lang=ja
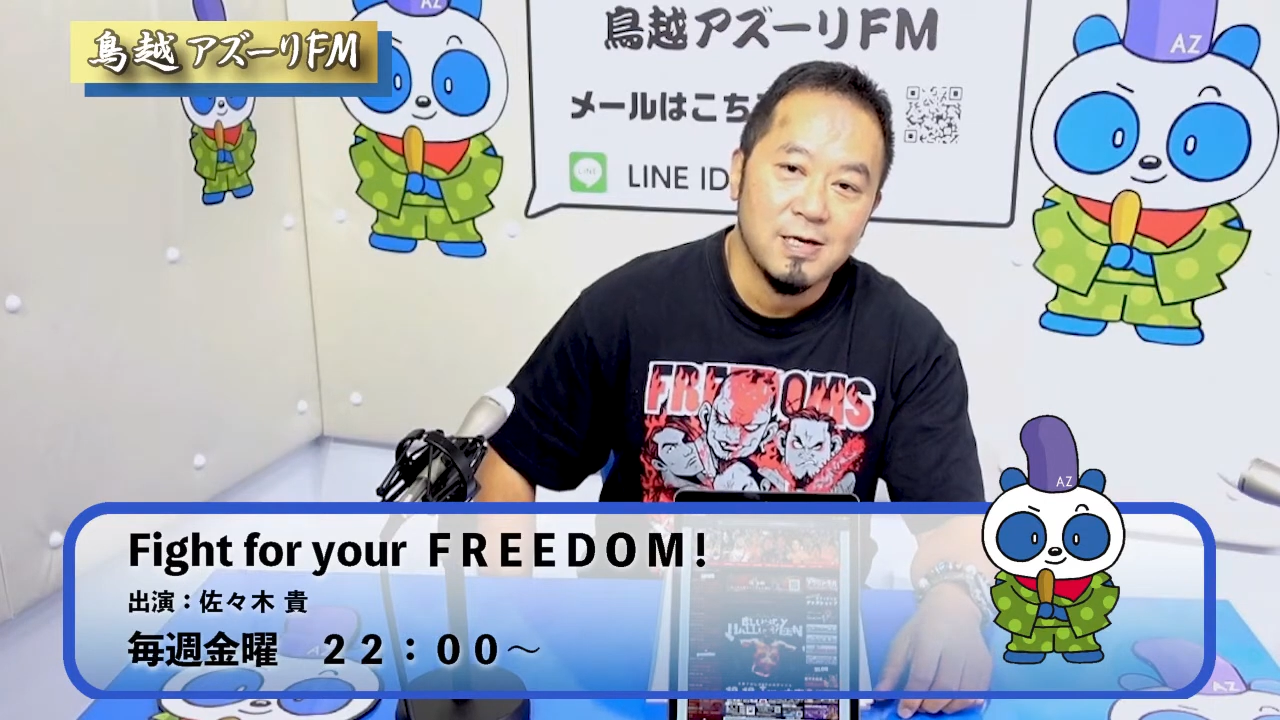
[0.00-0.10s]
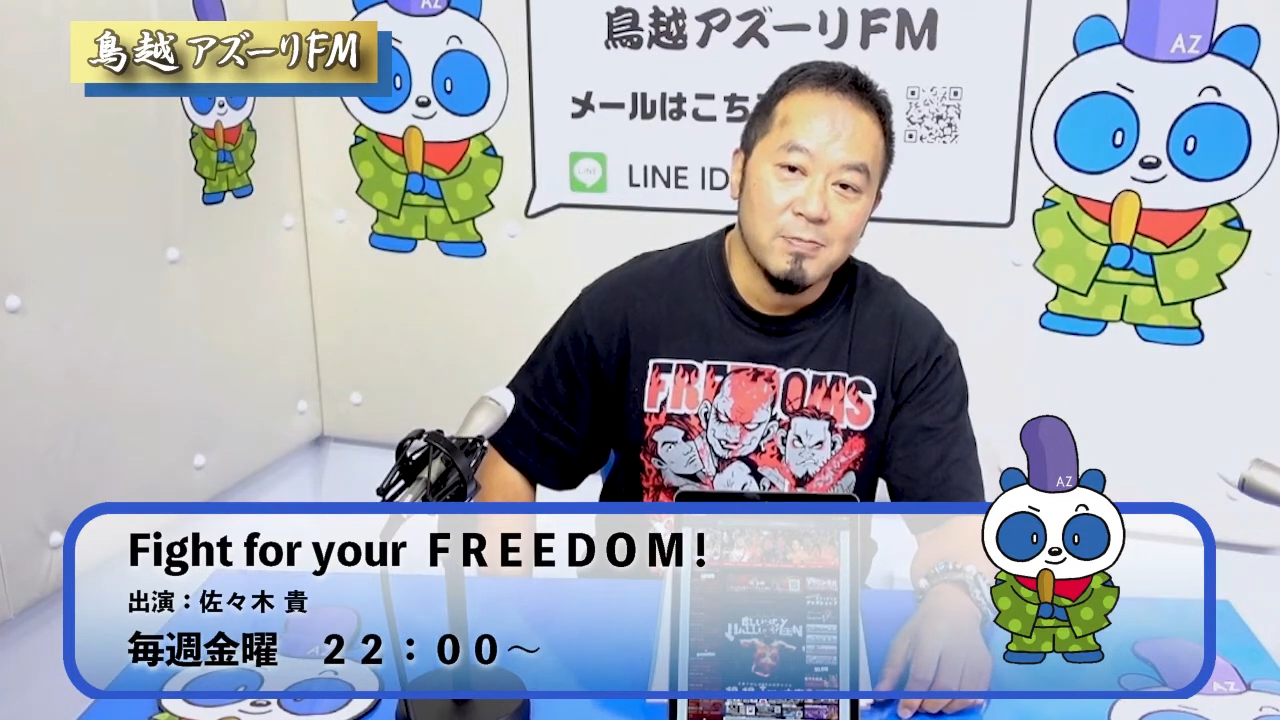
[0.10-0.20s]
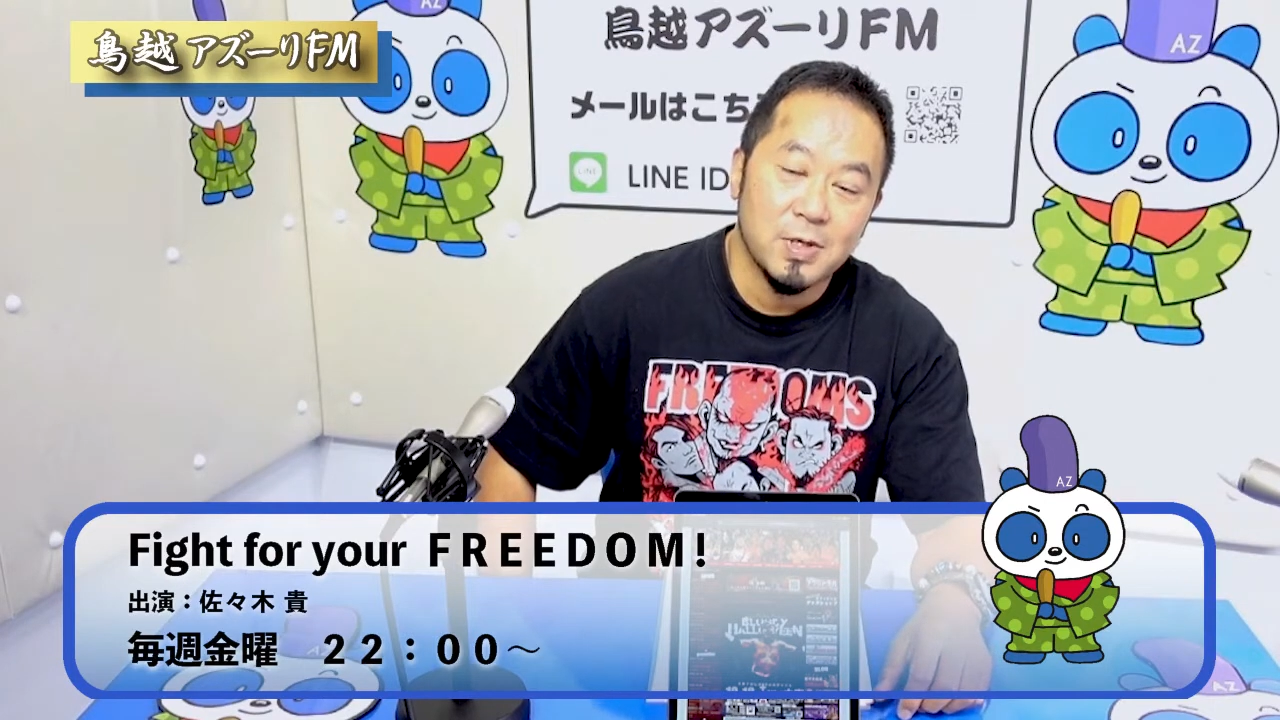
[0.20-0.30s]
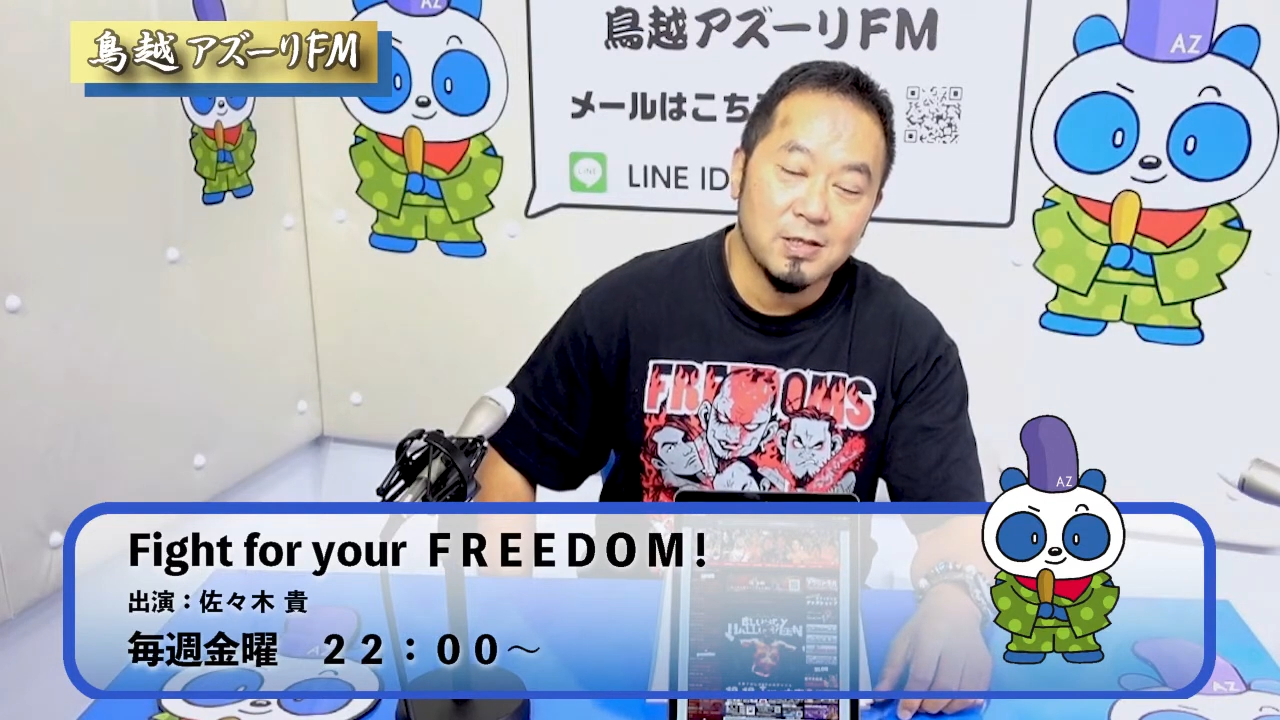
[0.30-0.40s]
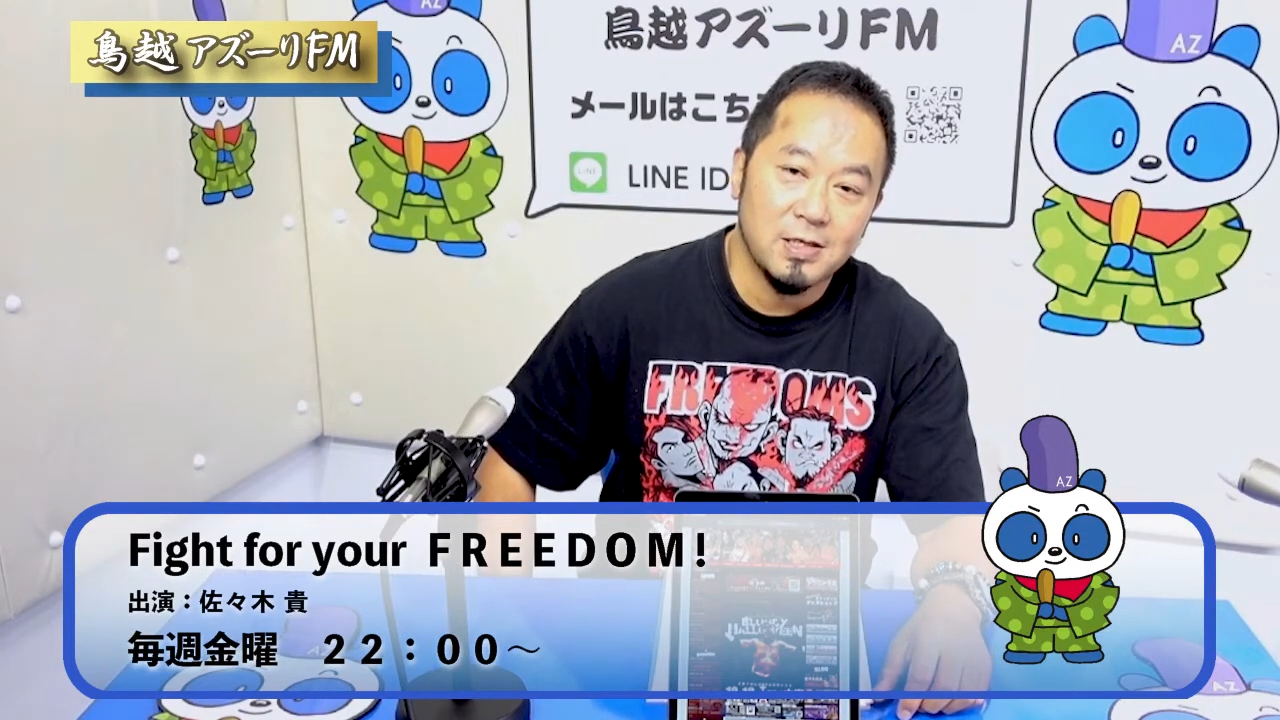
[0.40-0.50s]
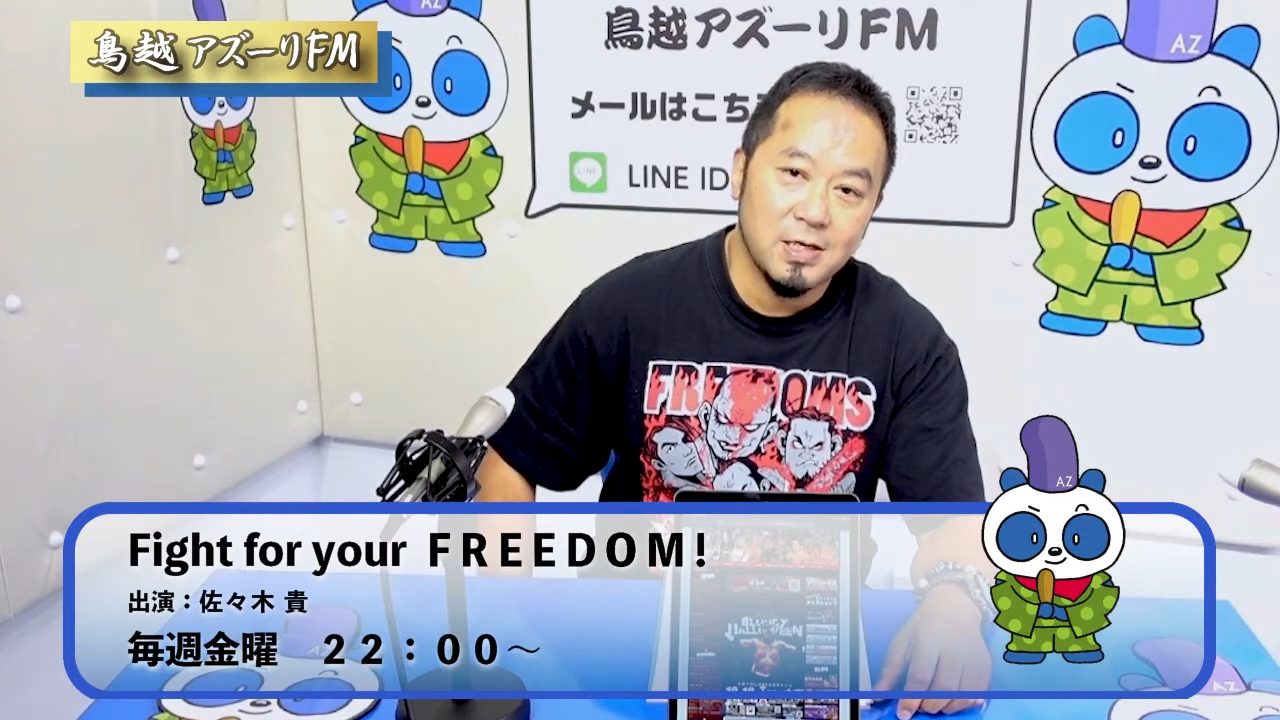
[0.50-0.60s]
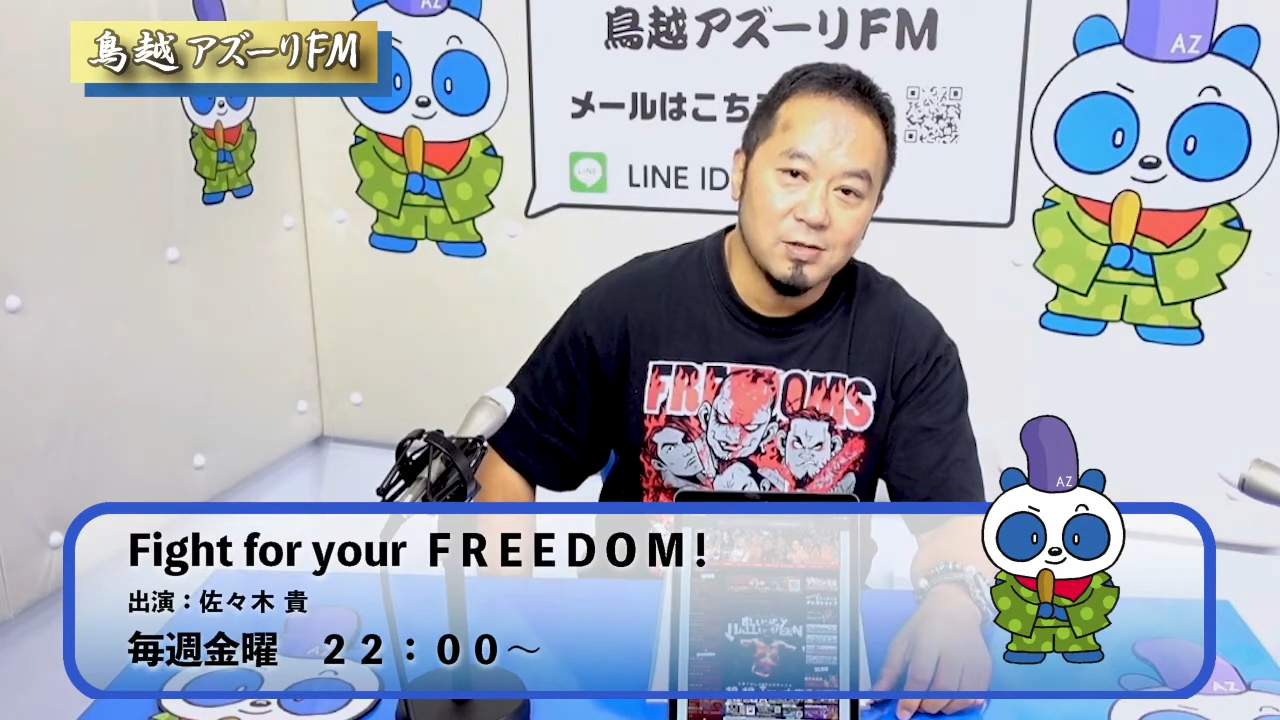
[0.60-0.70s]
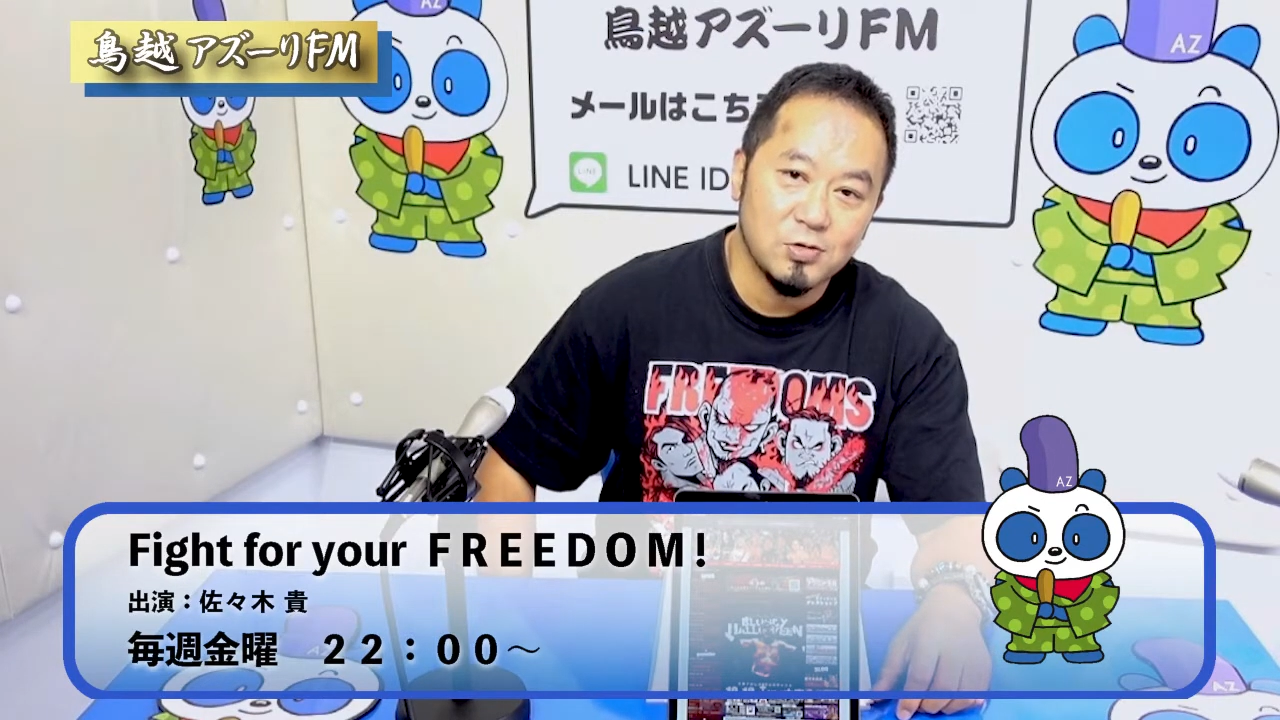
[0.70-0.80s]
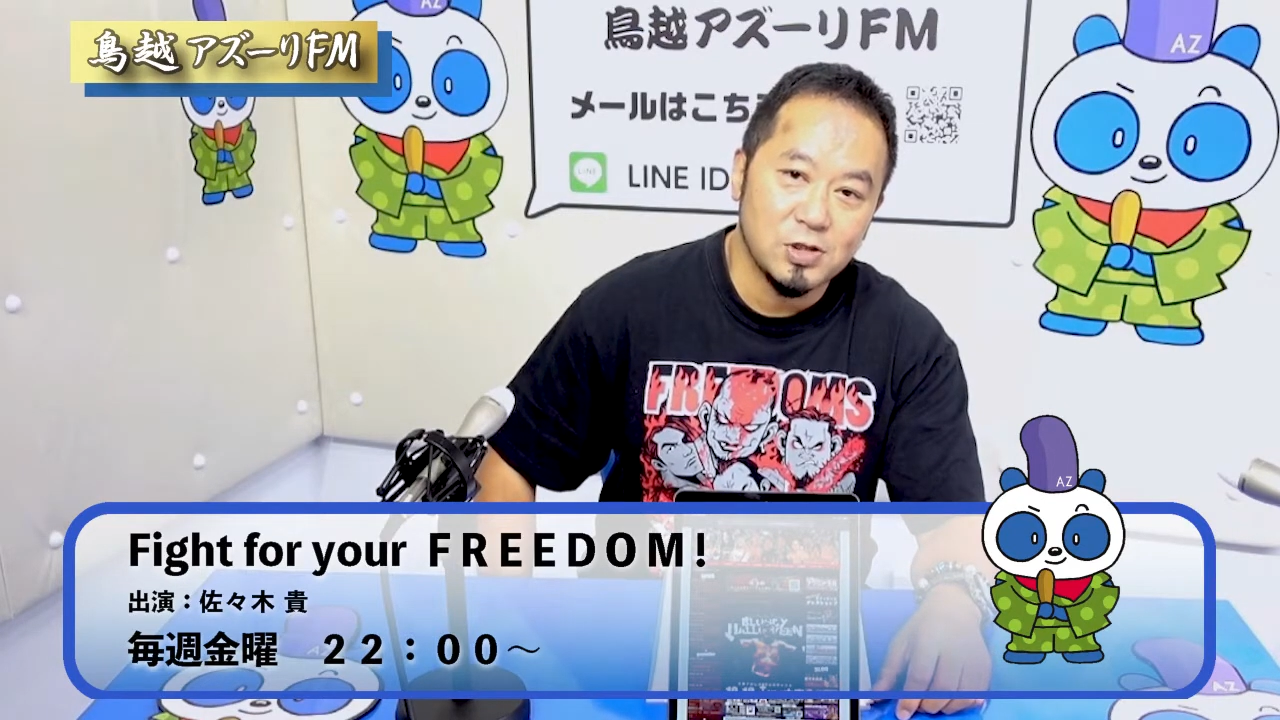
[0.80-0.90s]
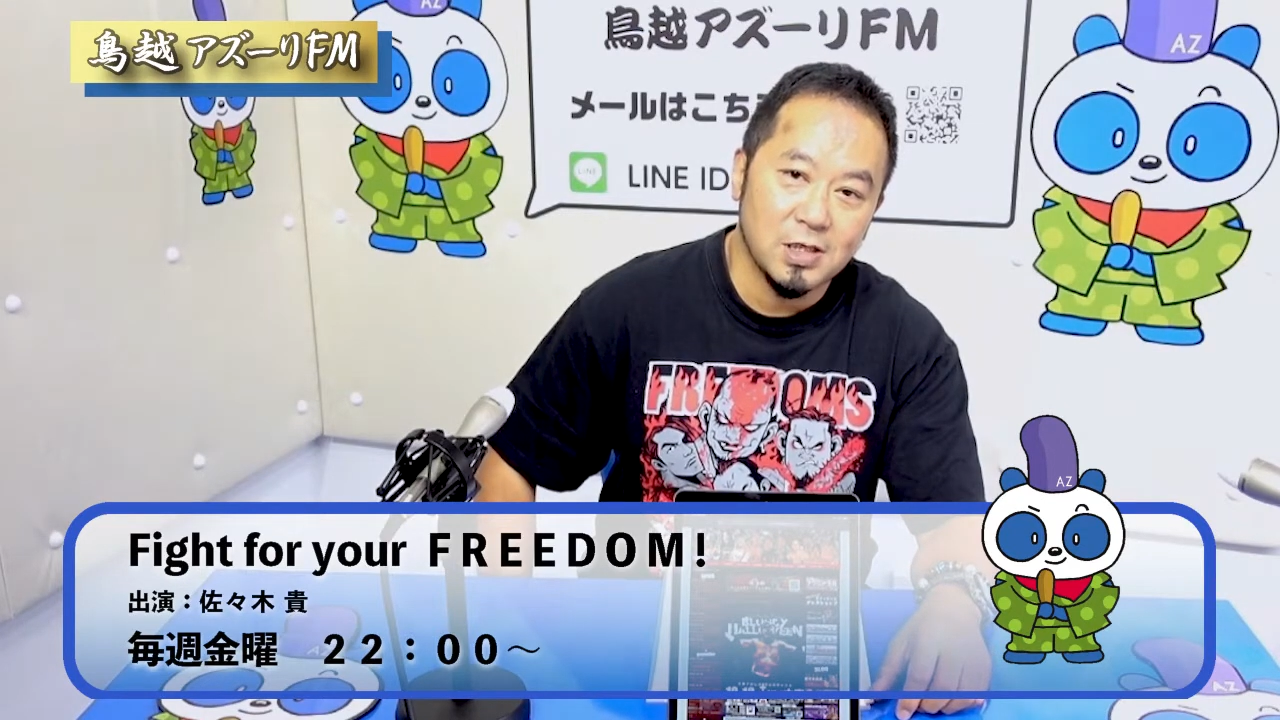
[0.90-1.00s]
またね、う
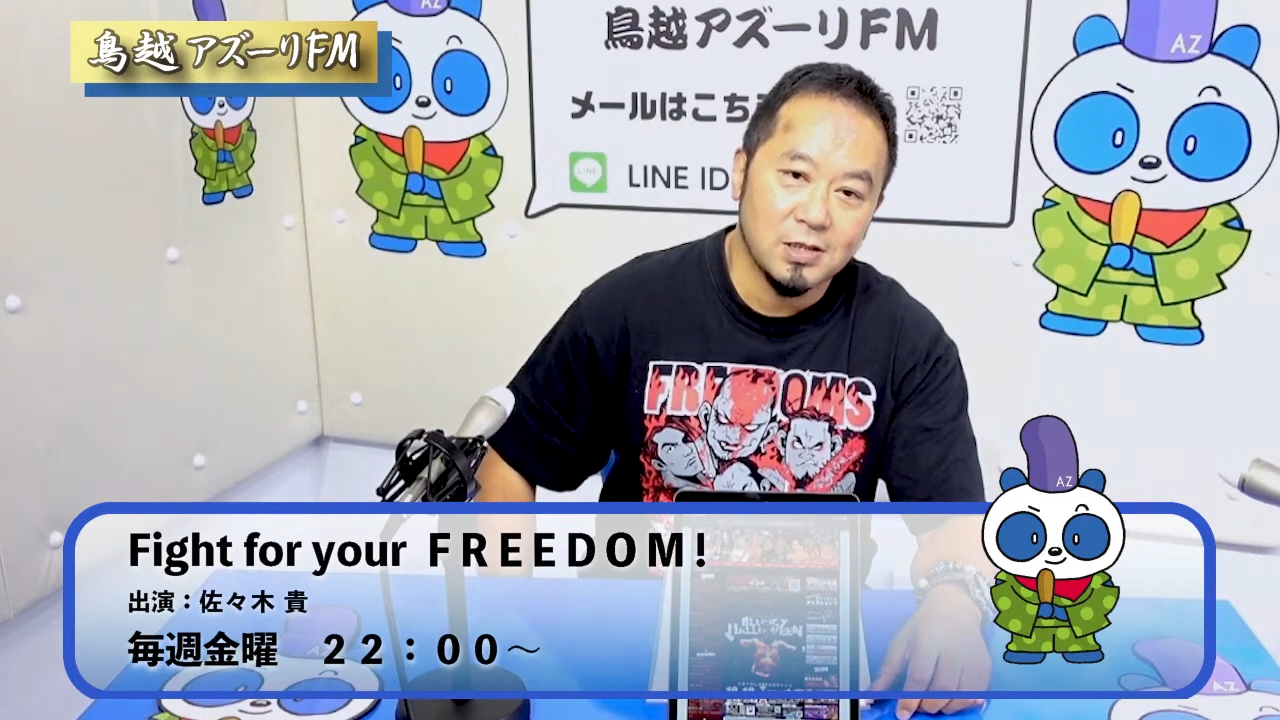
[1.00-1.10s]
ちだった